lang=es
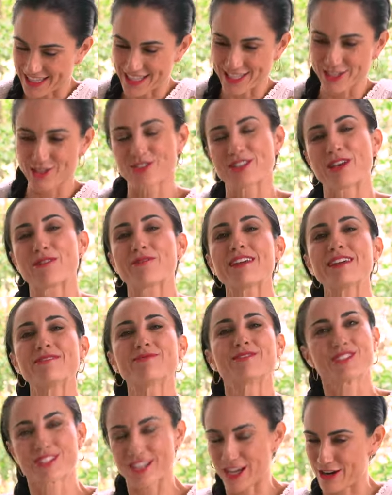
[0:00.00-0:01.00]
Antes no
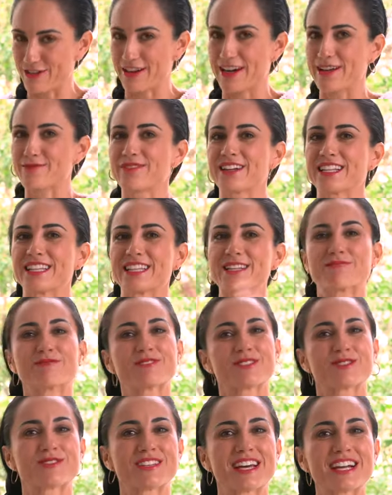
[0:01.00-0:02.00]
sabíamos, ahora
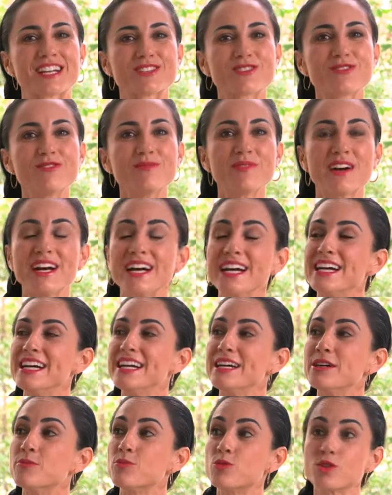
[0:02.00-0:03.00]
aprendimos a usar Zoom.
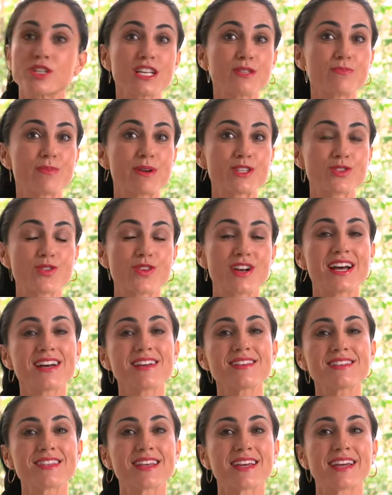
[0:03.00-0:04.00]
Muchas
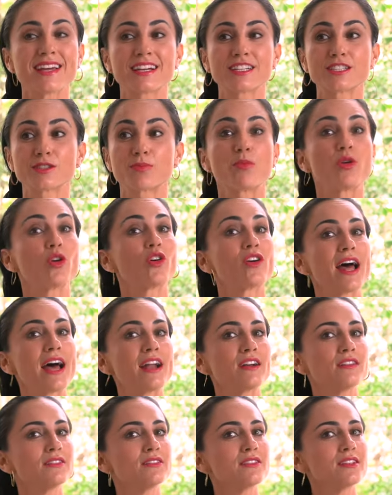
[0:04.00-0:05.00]
personas
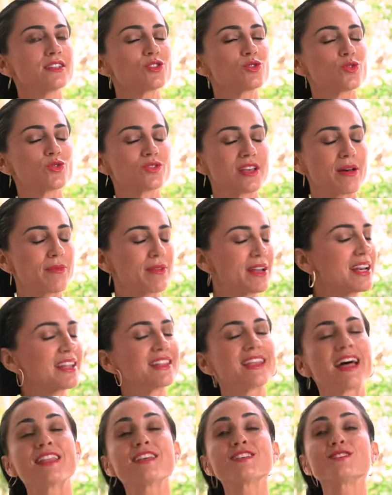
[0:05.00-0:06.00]
exploraron sus
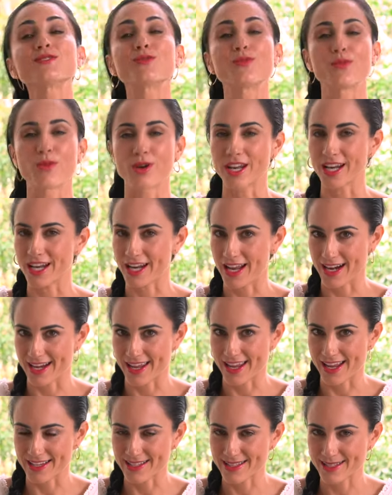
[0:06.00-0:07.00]
habilidades
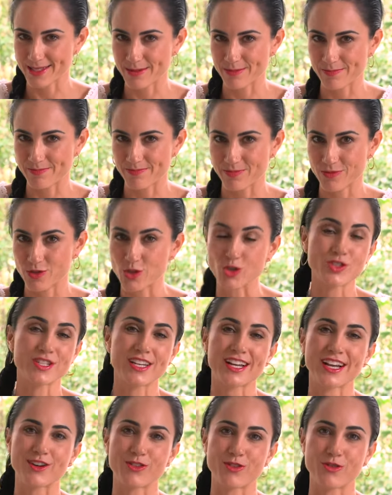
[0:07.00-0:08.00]
culinarias yo
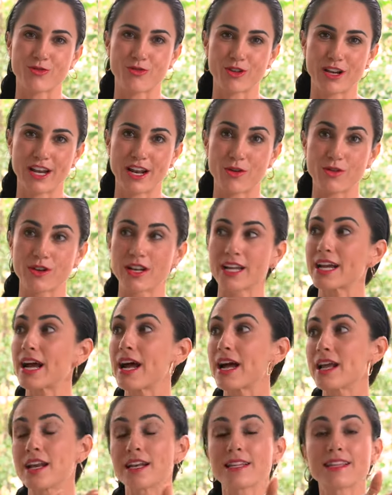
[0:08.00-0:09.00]
sé que no fui la
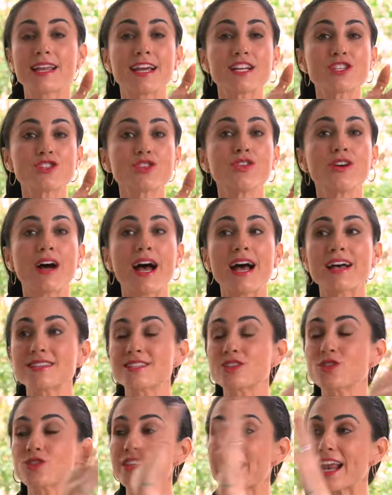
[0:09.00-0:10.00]
única. De hecho, ha
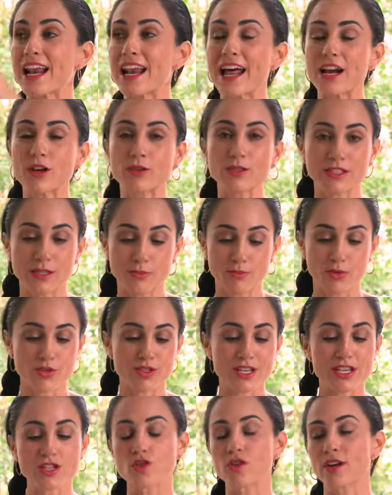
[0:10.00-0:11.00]
sido tan largo este
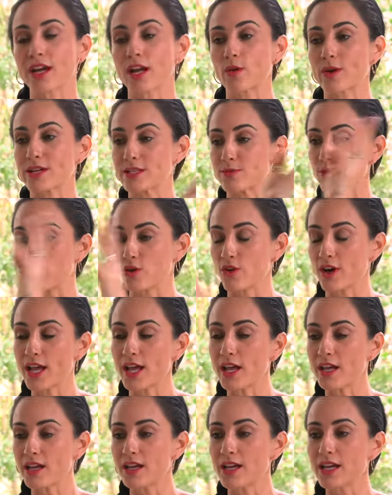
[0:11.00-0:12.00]
proceso que lo
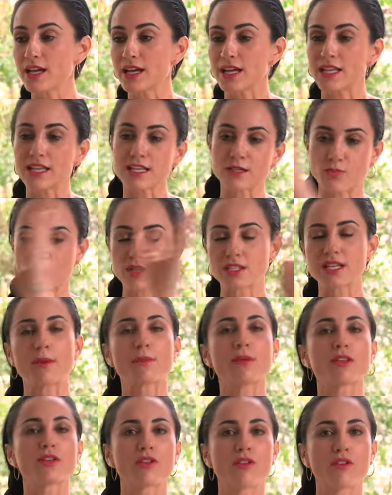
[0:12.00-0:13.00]
exploré y después ya
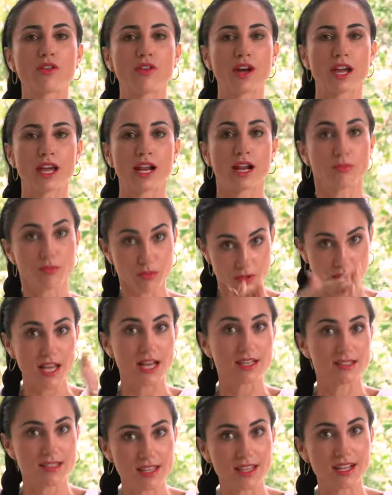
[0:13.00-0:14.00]
me dio flojera, porque
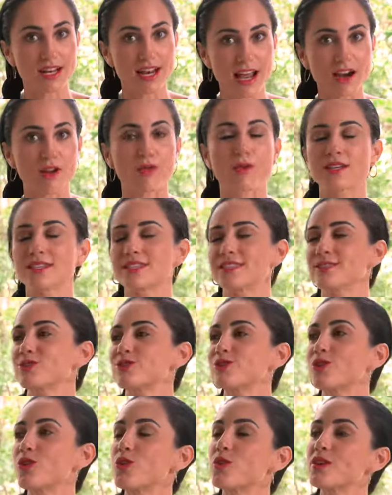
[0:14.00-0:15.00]
así de largo ha
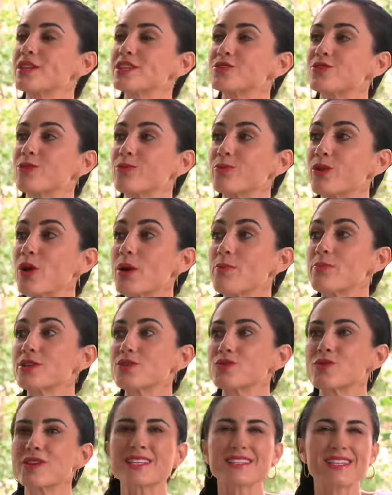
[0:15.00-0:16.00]
sido todo esto. Pero hay
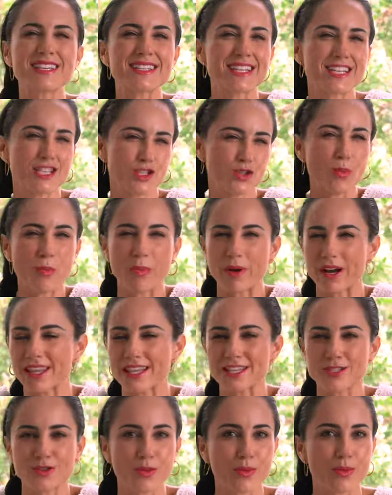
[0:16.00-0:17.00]
personas que se super
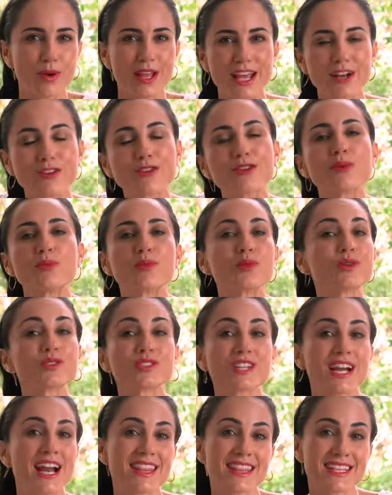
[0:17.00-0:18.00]
descubrieron como
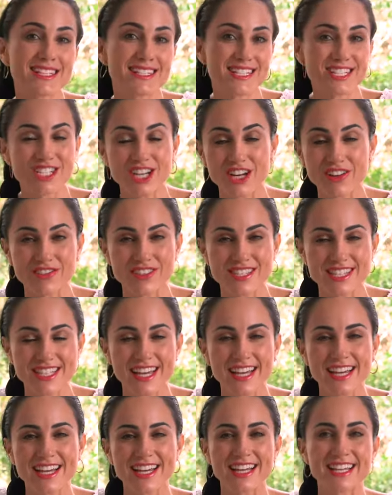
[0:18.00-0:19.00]
unos grandes chefs
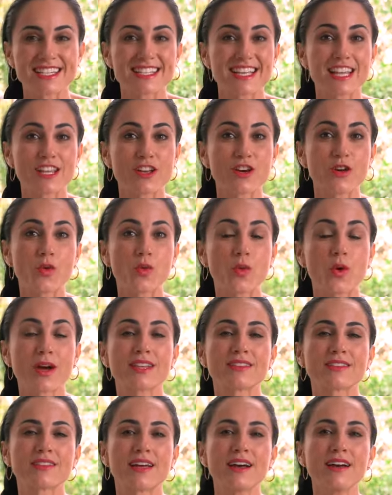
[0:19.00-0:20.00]
y se dieron
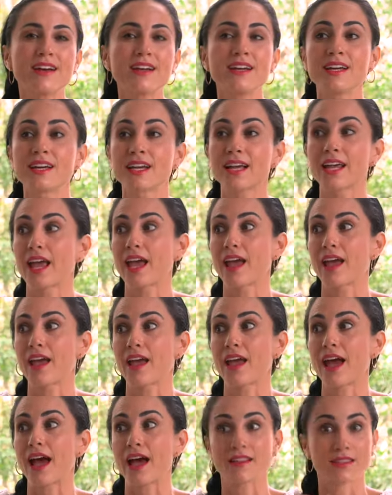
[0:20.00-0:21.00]
cuenta
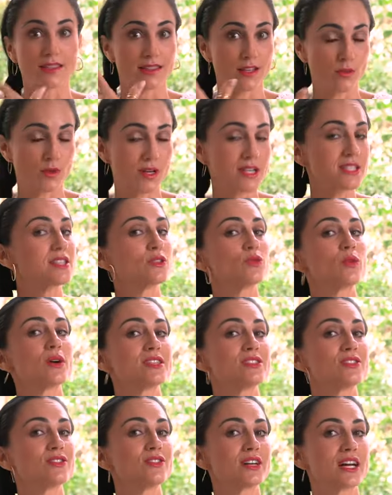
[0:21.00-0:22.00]
que ante una
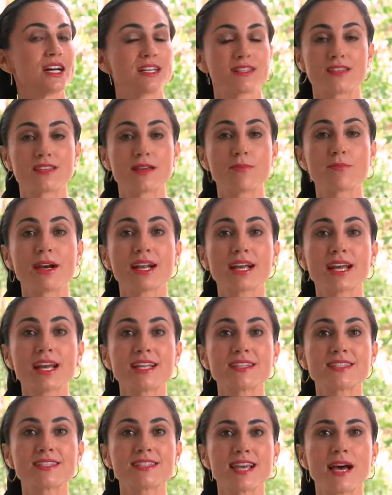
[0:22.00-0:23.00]
situación casi de
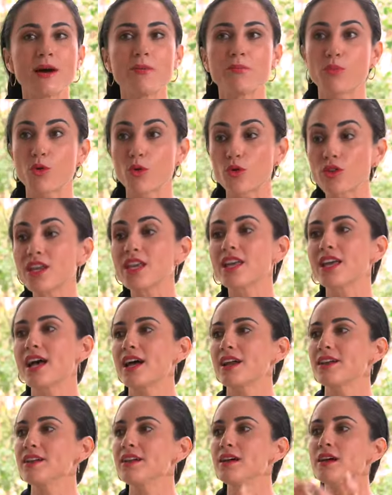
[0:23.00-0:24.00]
emergencia
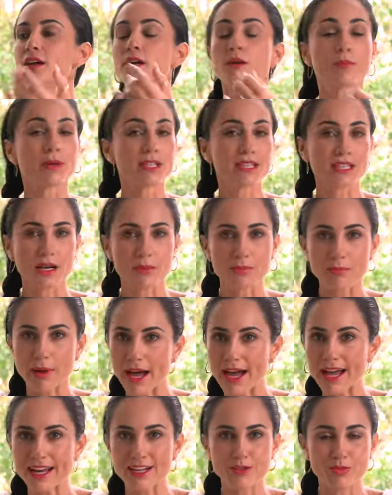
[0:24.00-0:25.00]
podían vender
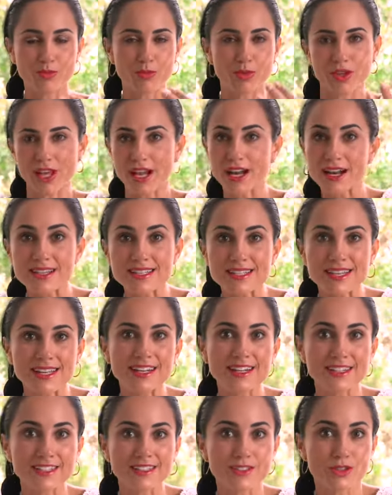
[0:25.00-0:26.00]
pan o podían
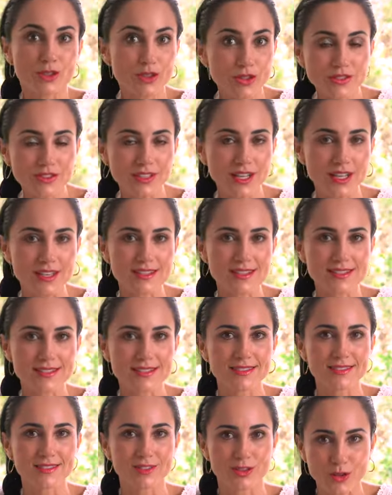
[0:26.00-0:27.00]
hacer cosas
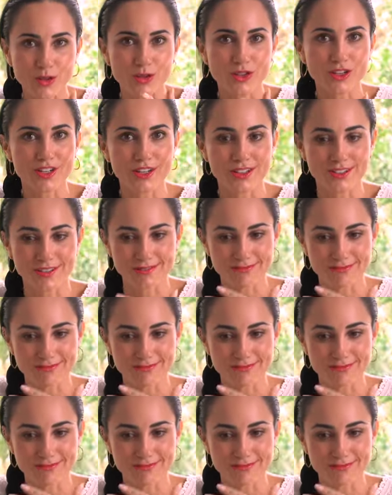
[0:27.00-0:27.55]
con